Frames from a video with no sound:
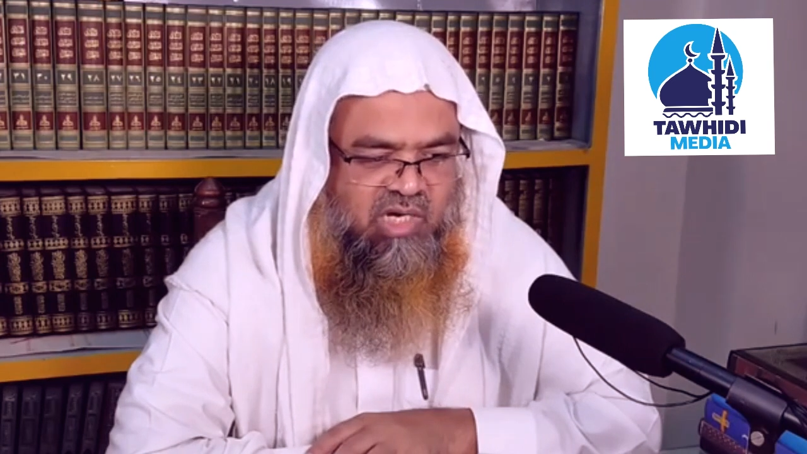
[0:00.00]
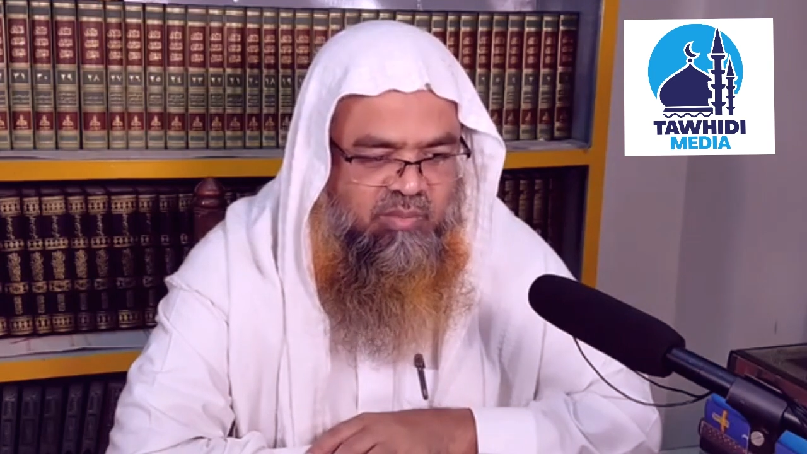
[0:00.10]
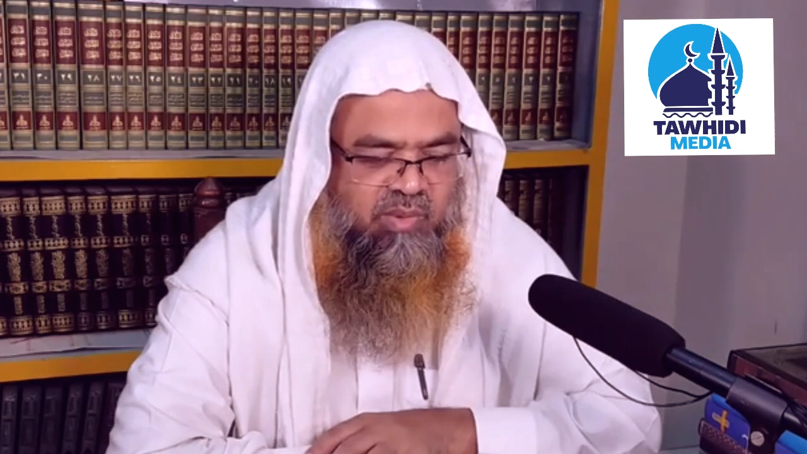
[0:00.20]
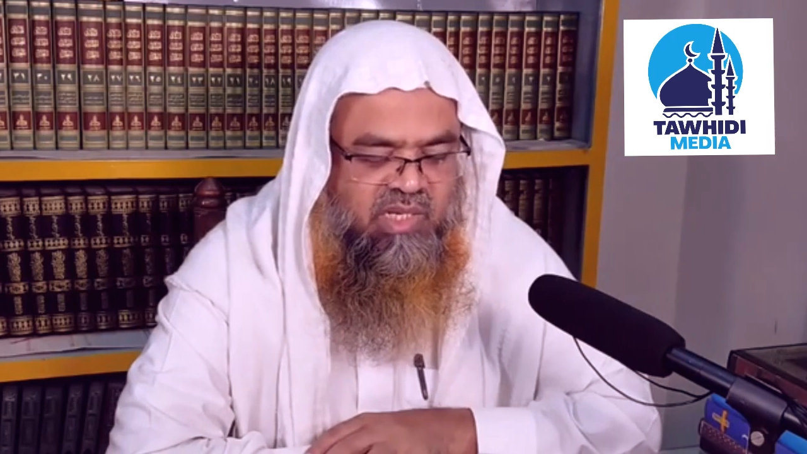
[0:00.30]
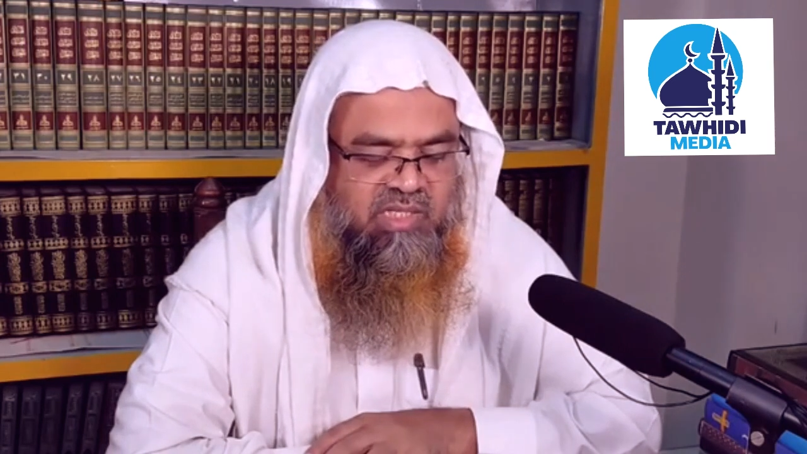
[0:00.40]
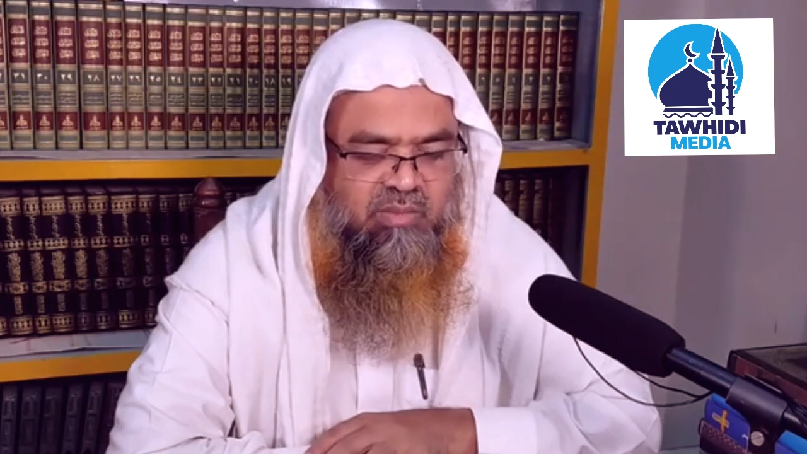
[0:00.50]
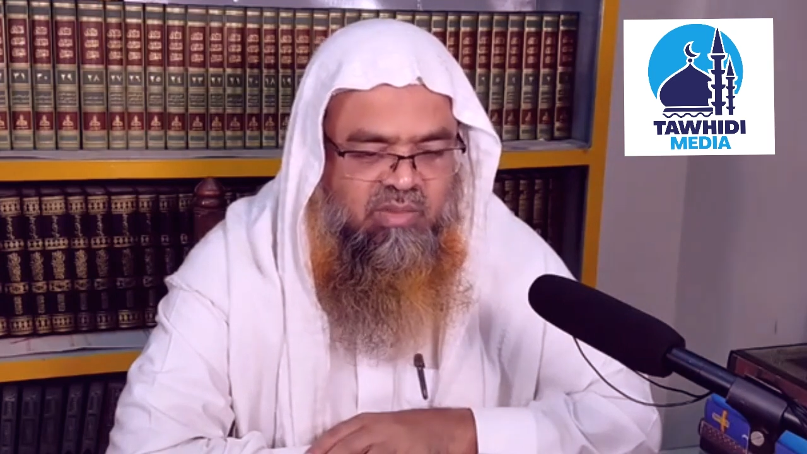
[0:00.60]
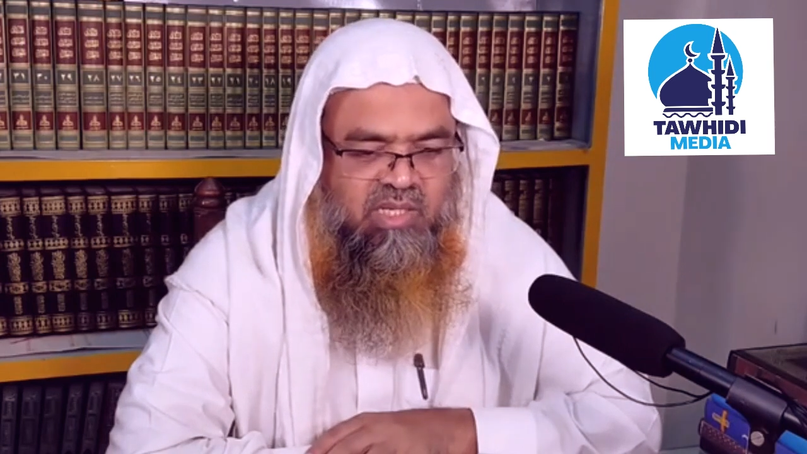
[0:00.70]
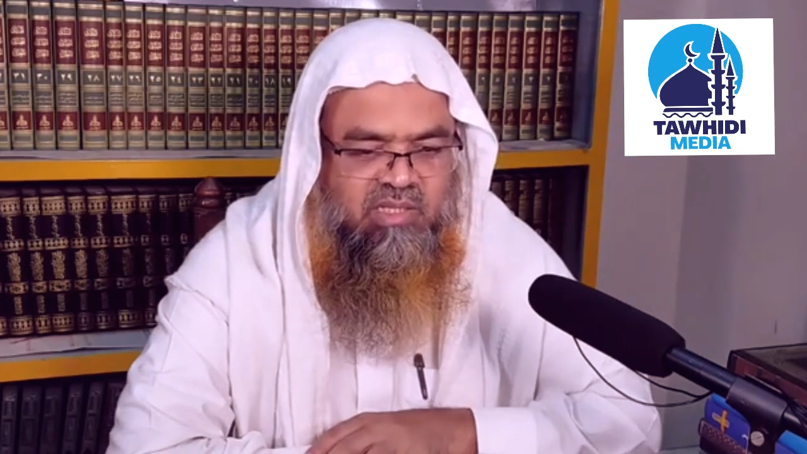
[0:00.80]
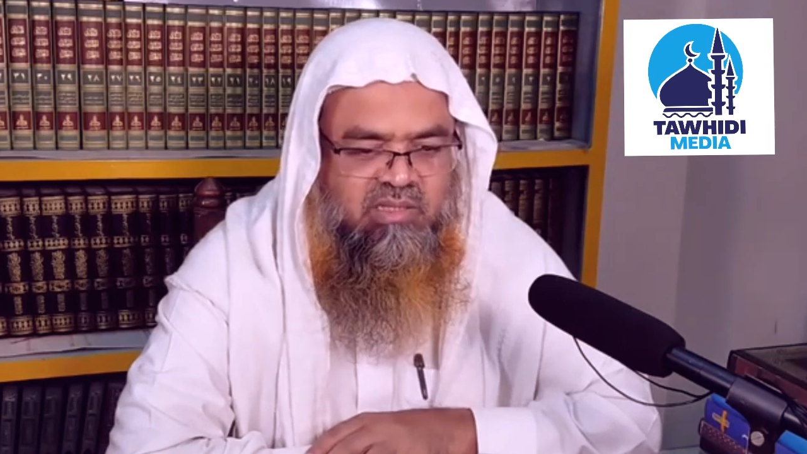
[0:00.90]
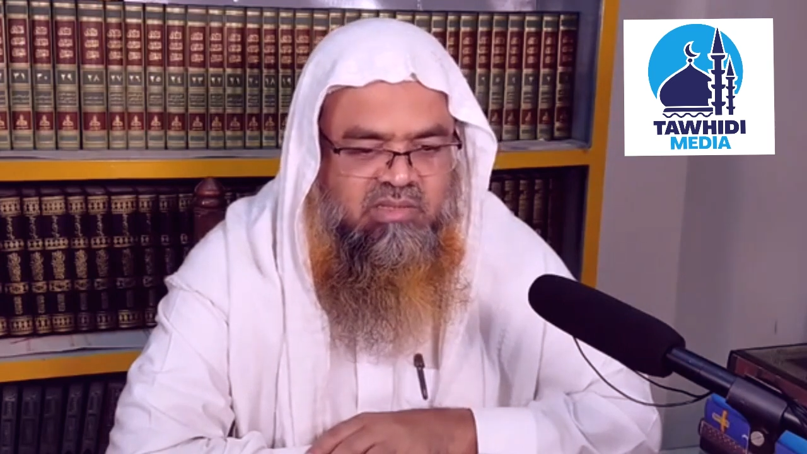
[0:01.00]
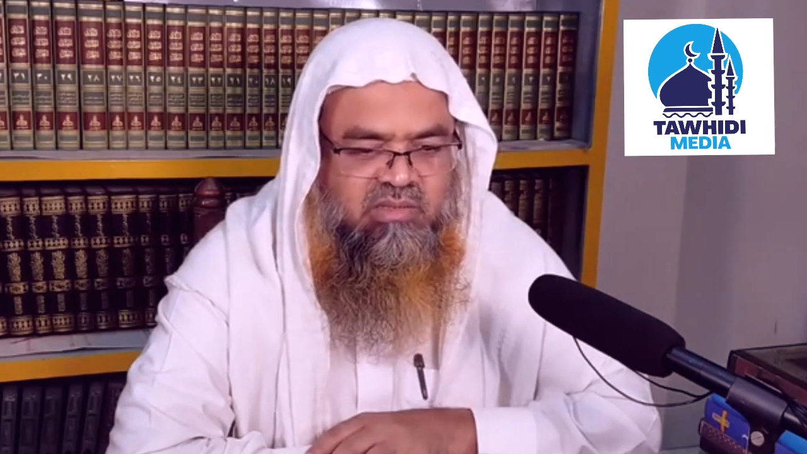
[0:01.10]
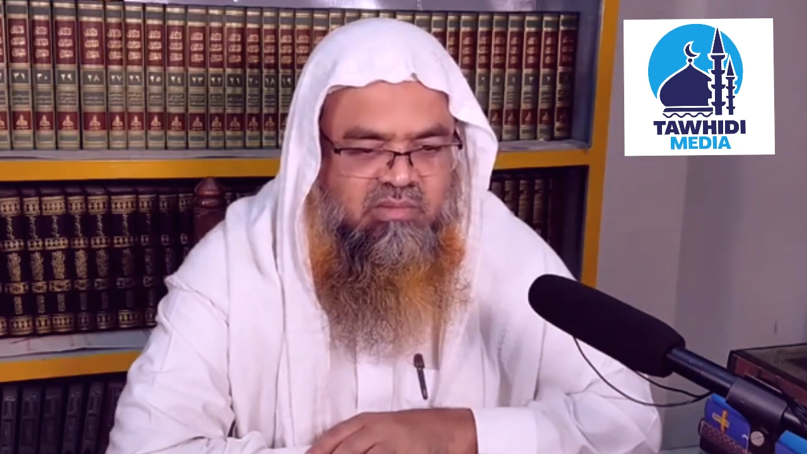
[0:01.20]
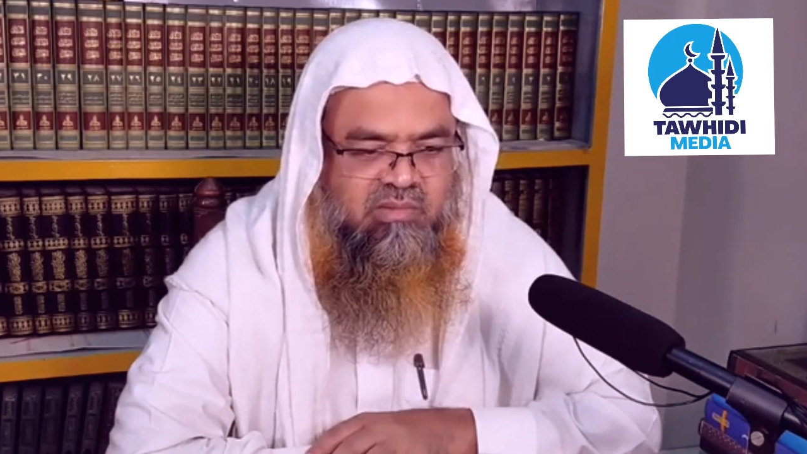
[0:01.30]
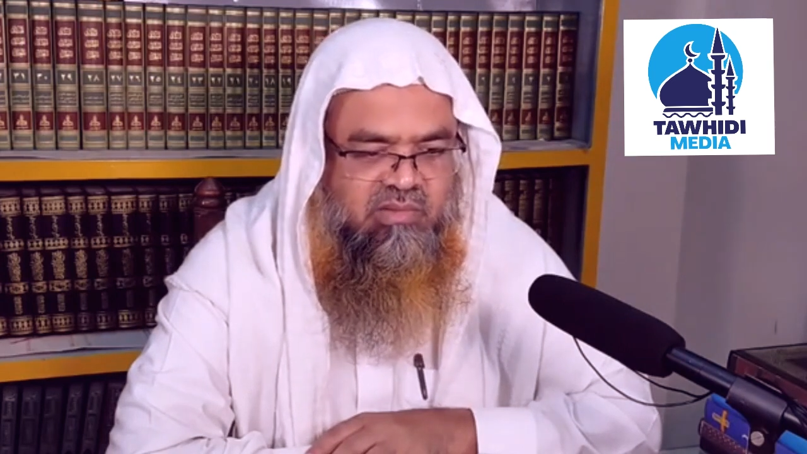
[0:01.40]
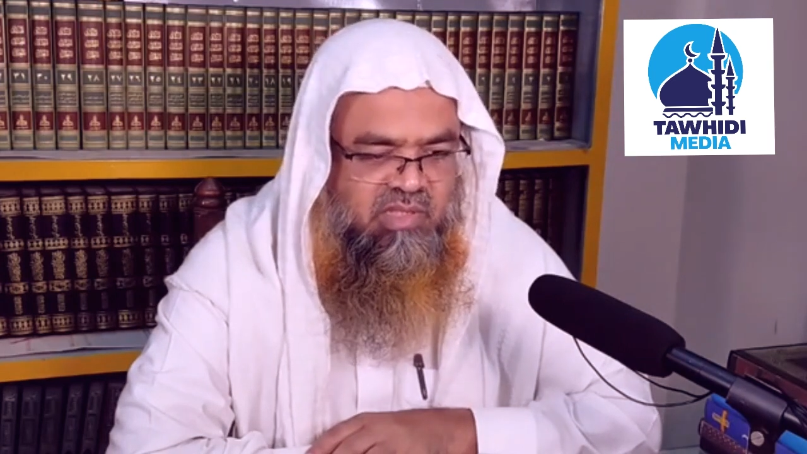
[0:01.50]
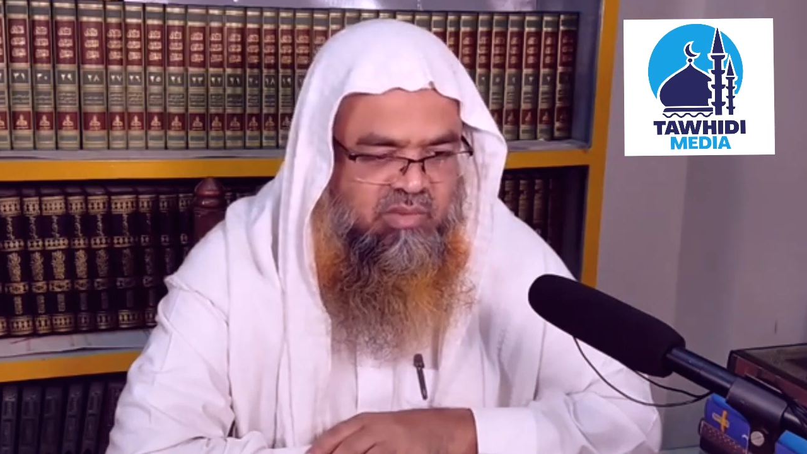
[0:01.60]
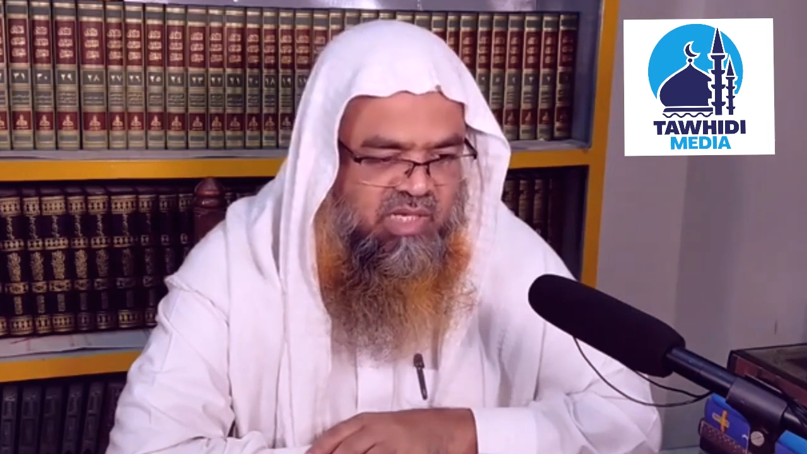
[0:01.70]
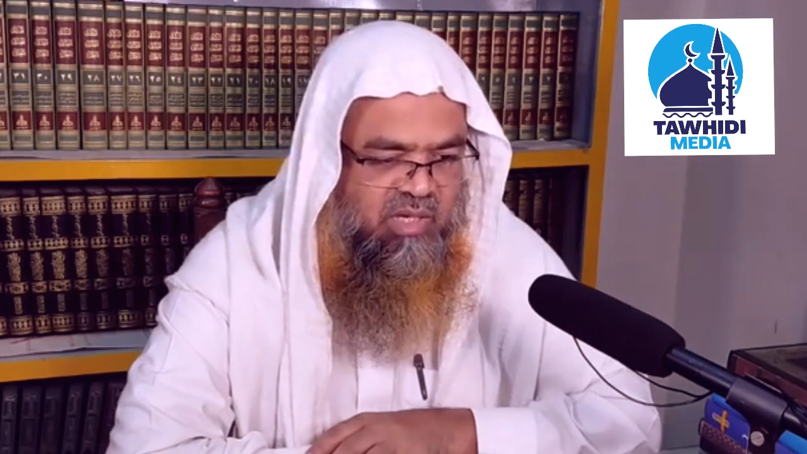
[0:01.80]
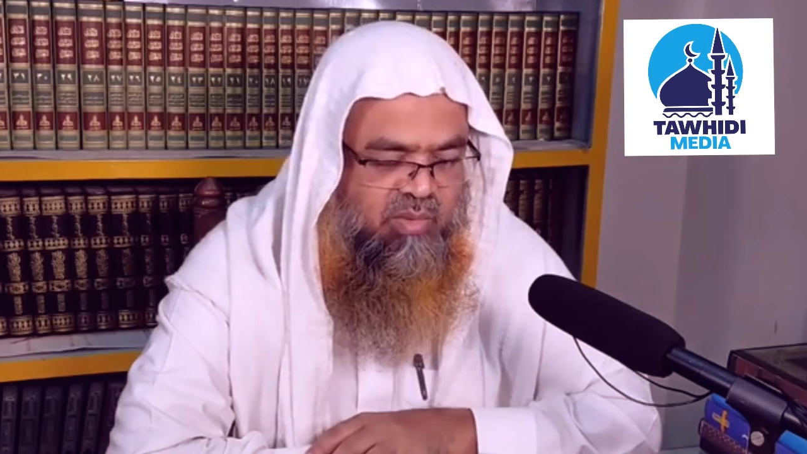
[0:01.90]
খাটবেন রাতের বেলায় তিনি
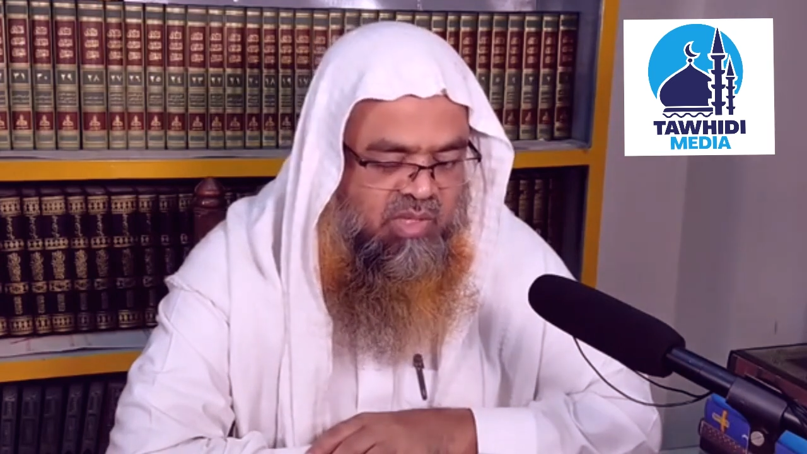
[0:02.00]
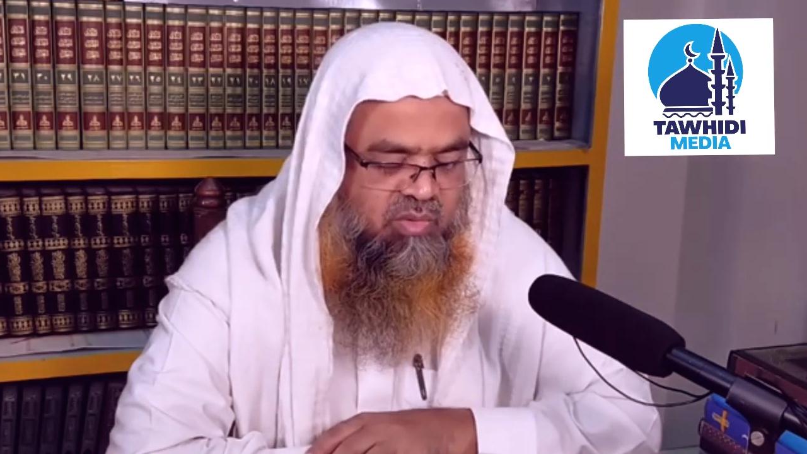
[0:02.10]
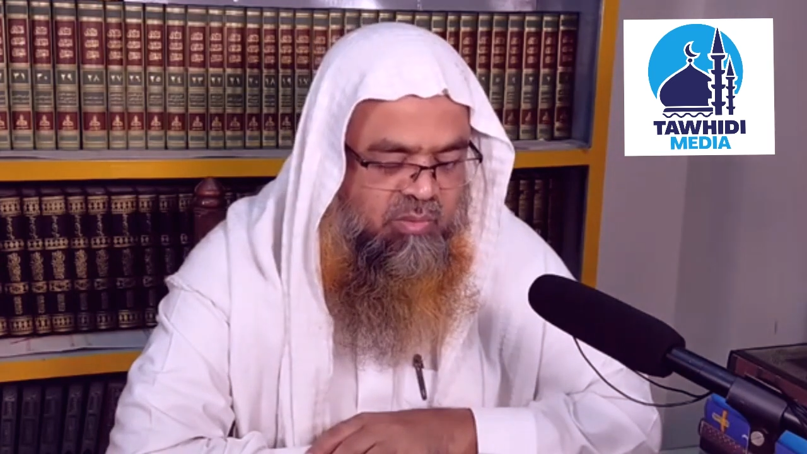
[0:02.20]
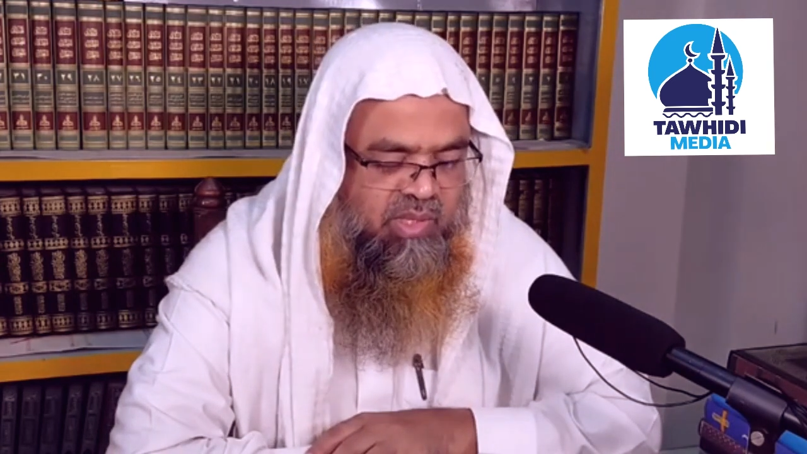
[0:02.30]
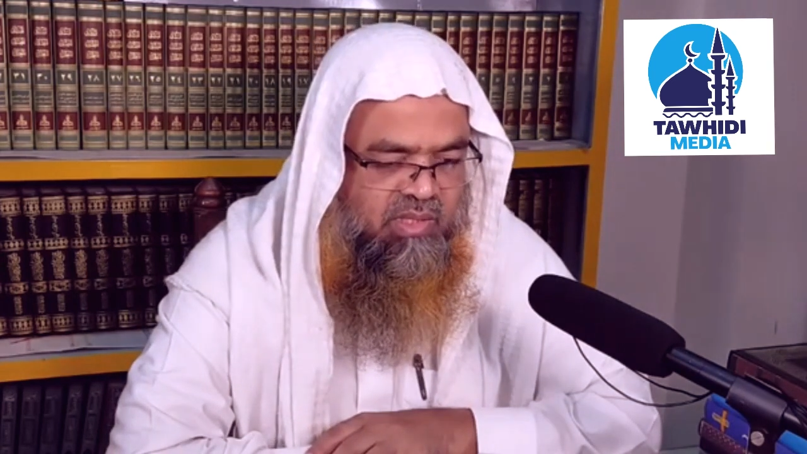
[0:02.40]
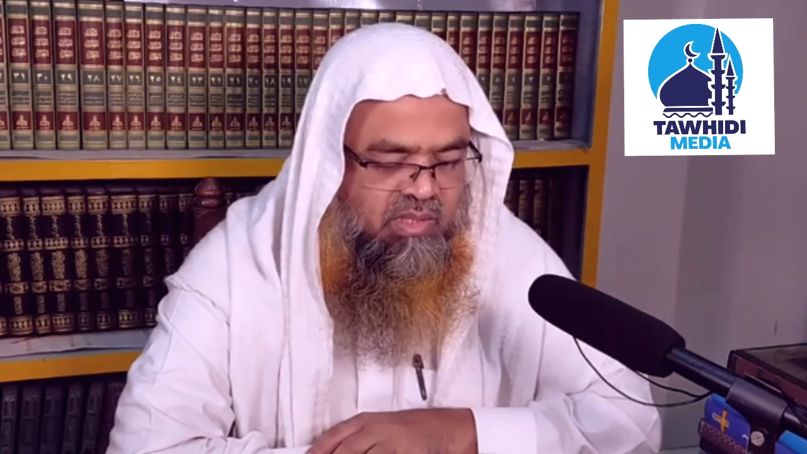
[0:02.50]
দেখাপড়া করবেন